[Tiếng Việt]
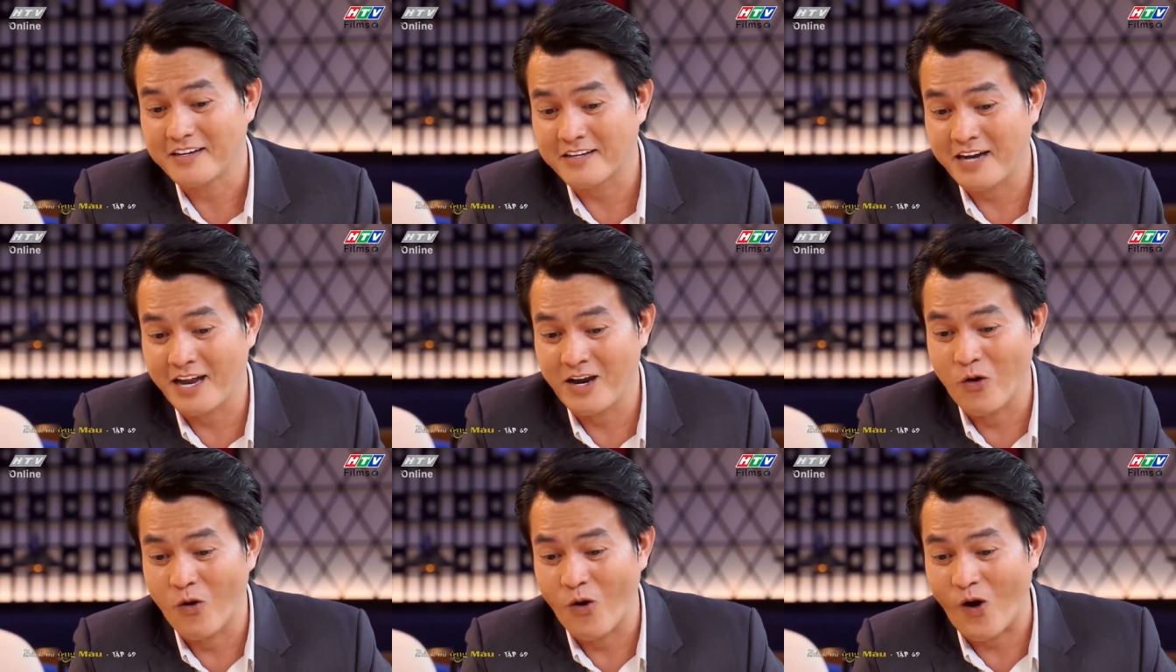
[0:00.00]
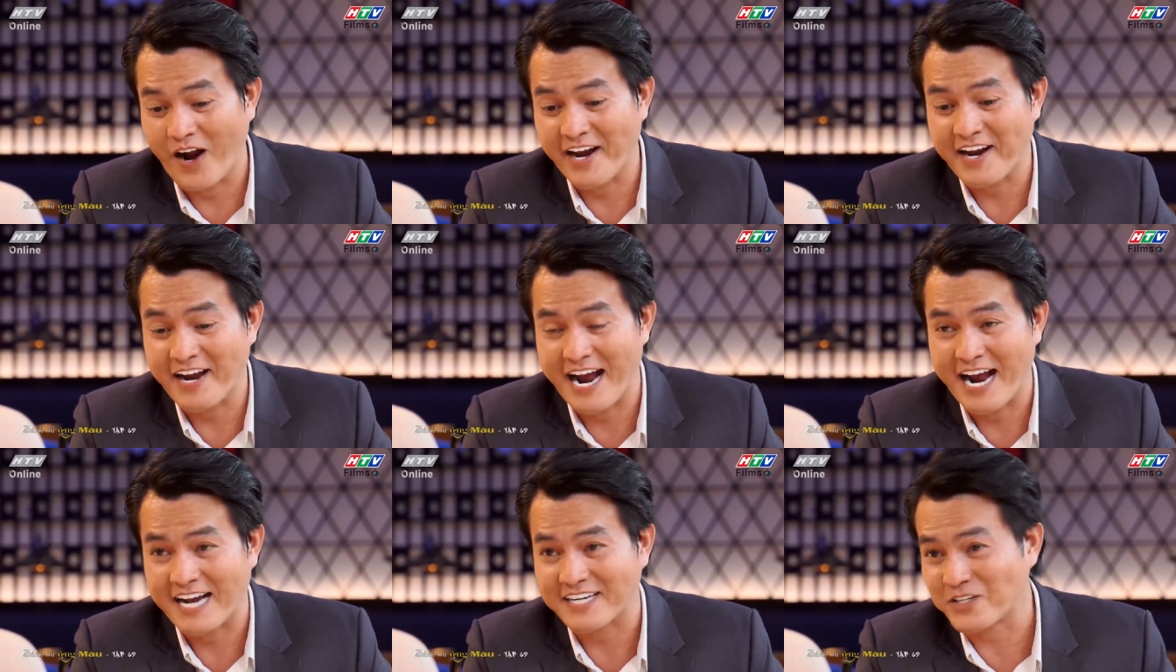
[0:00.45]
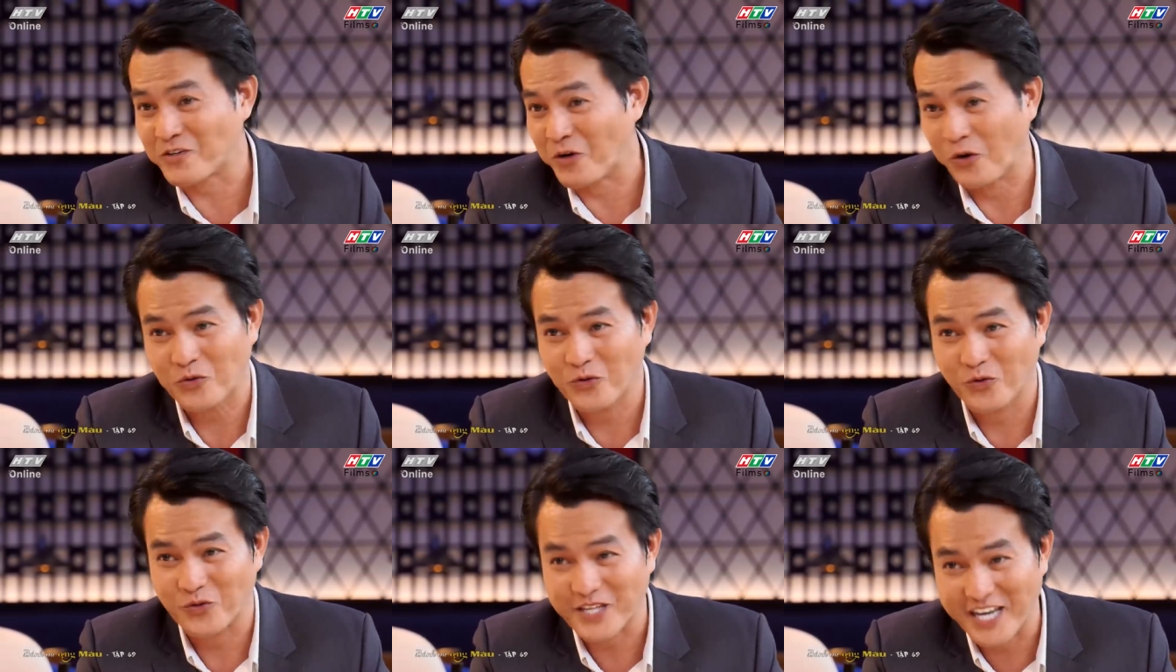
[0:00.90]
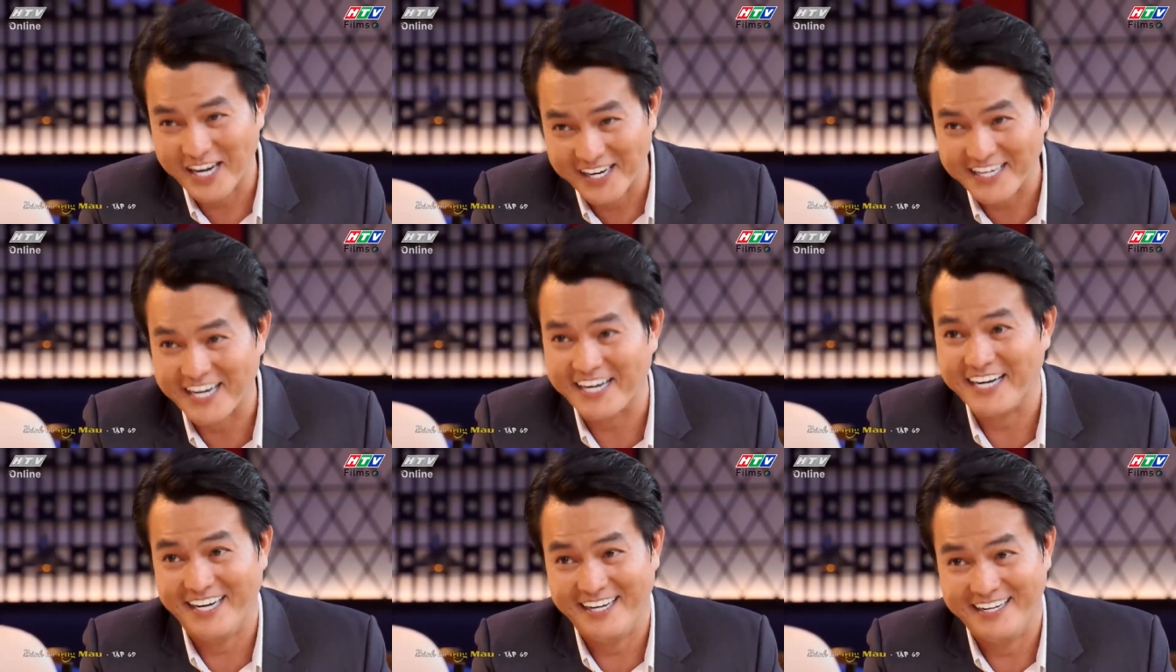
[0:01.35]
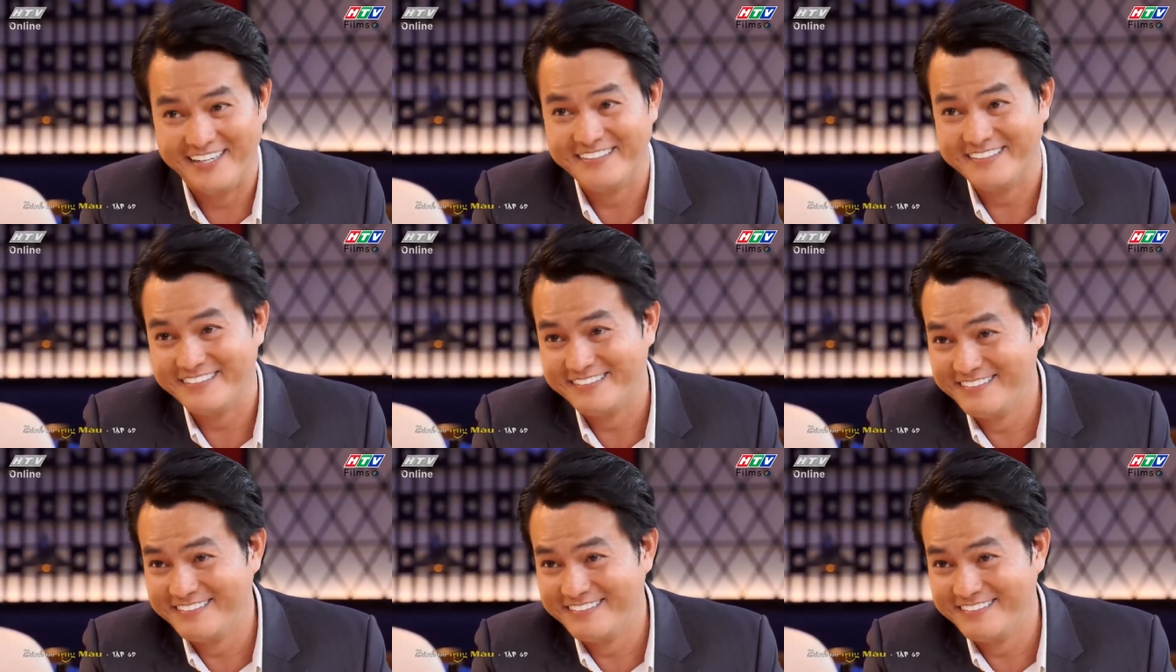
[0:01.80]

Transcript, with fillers: để loại hà ra khỏi cuộc chơi này ha